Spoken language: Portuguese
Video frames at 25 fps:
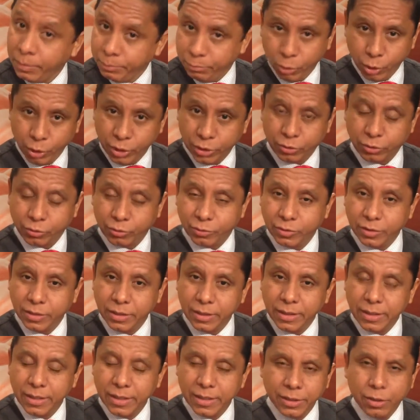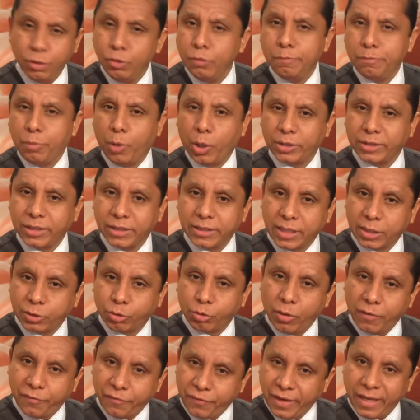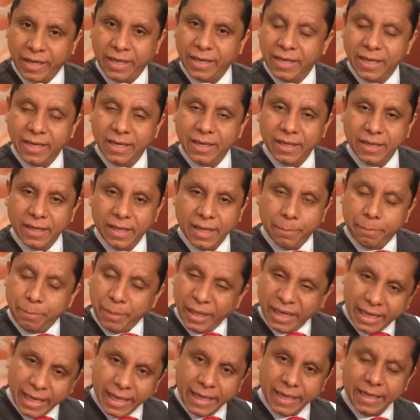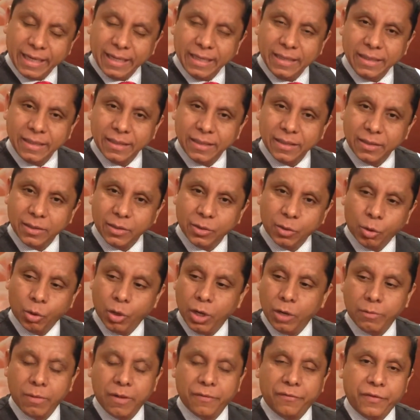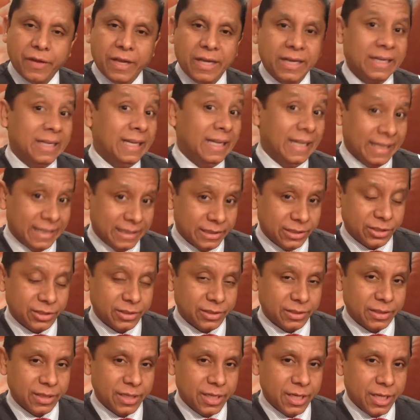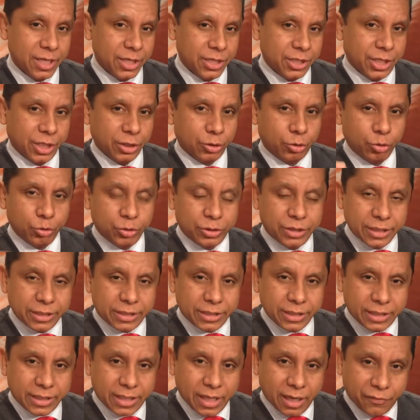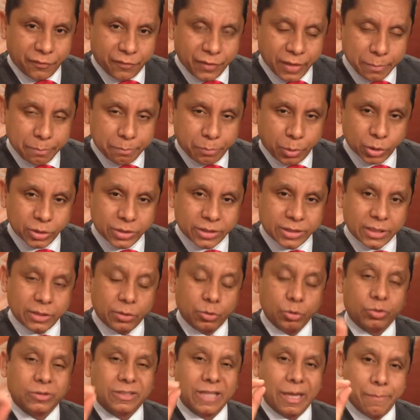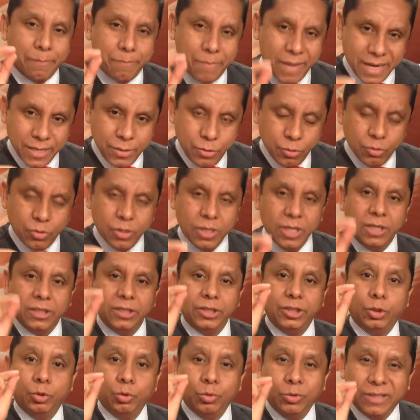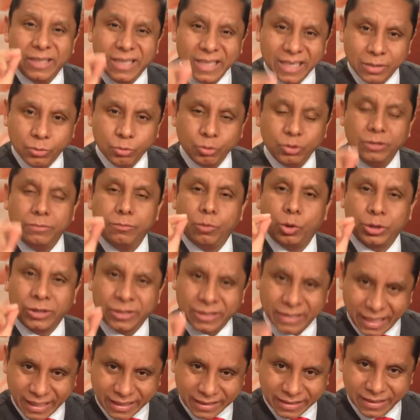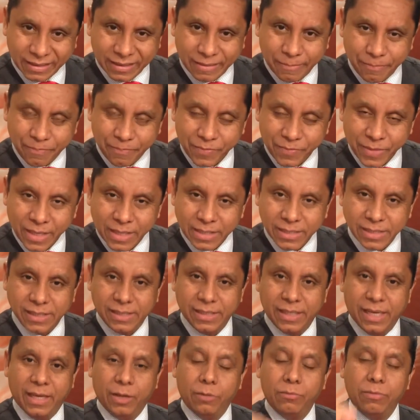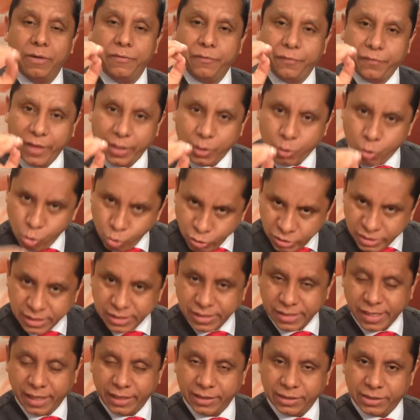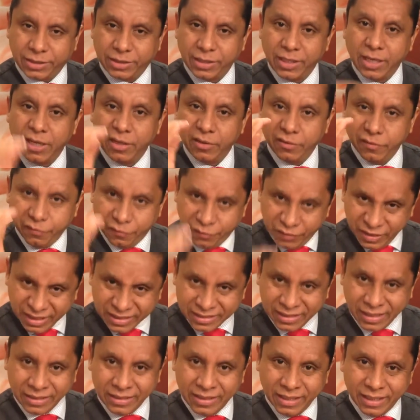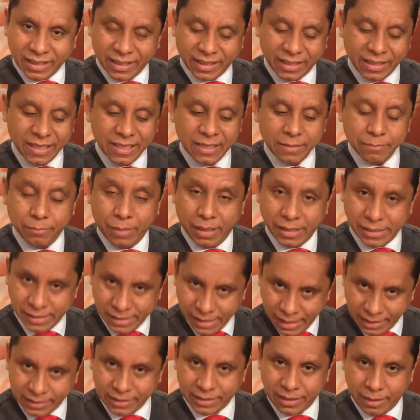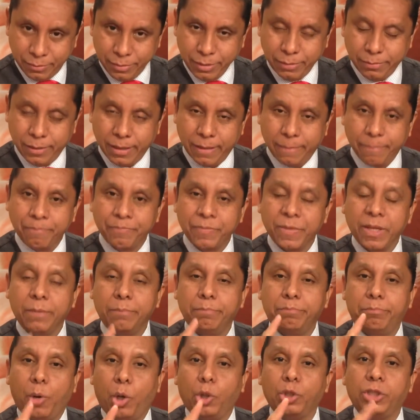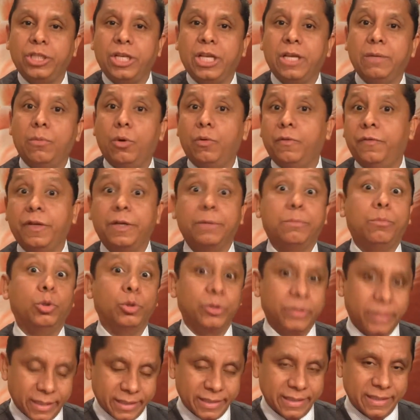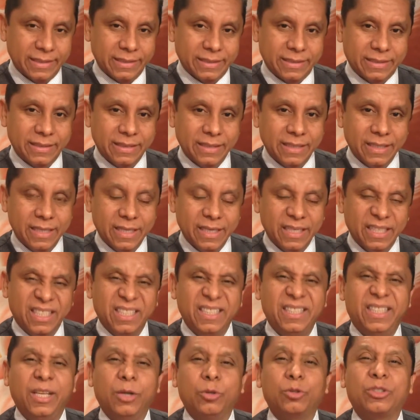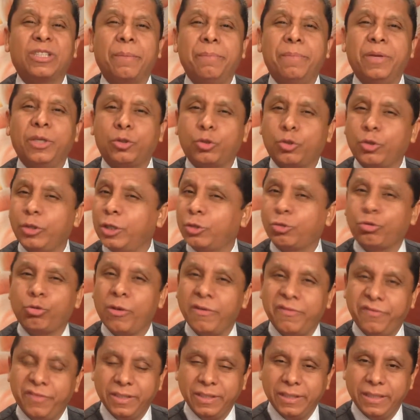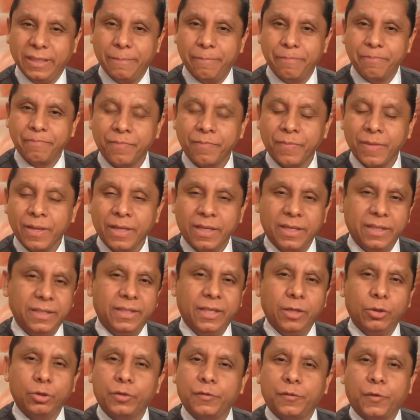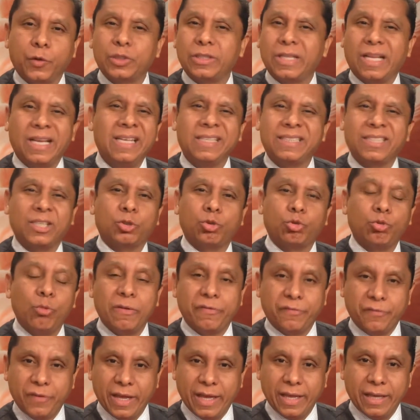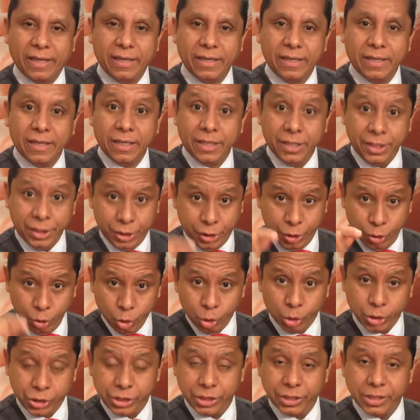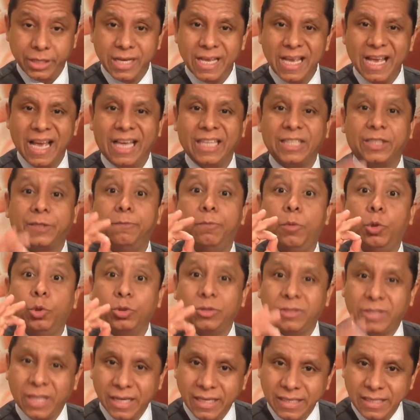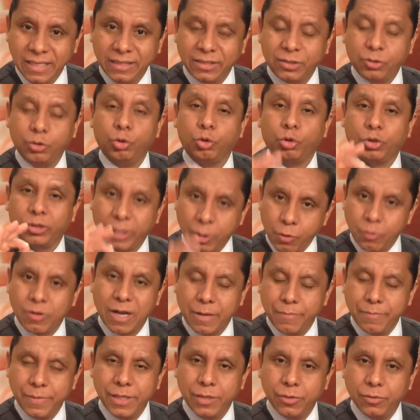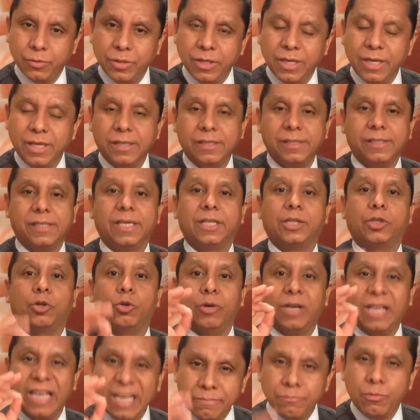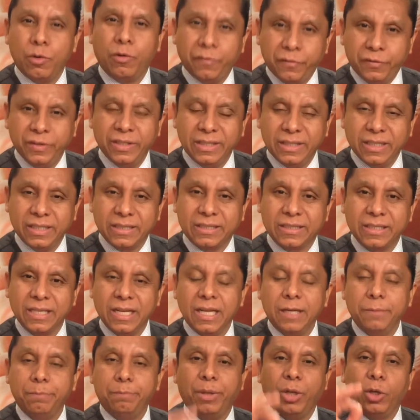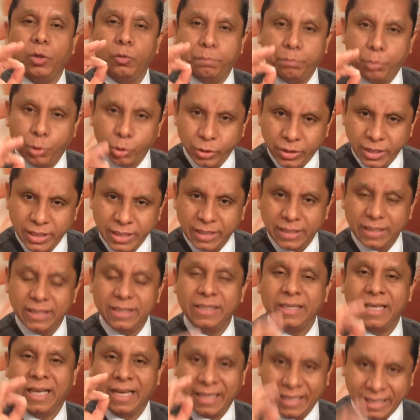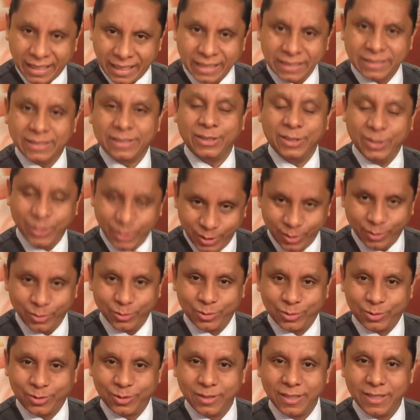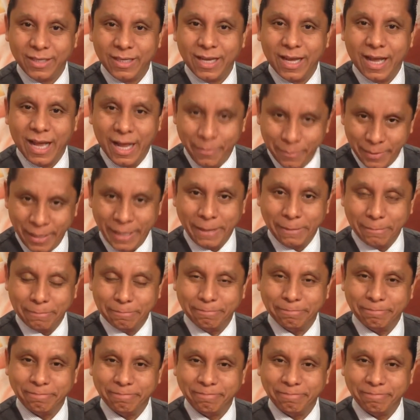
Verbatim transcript: Por isso, não importa se a sua fé é pequena ou é uma fé grande. Jesus disse que a fé pode ser do tamanho de um grão de mostarda. Se é uma fé consistente, verdadeira, baseada na Bíblia, pode remover montanhas. Que Deus abençoe a sua vida, que Deus fortaleça a sua fé e que hoje as montanhas do seu caminho sejam removidas pelo poder e a graça de Deus. Amém.